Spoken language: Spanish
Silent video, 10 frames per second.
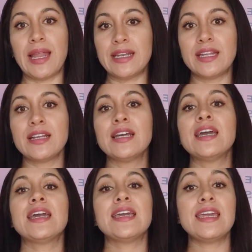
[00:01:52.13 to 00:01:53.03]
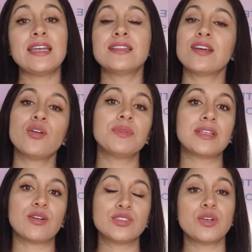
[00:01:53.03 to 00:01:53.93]
planner. Y tengo mi
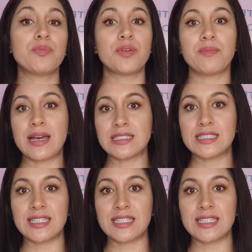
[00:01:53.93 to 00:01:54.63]
negocio por más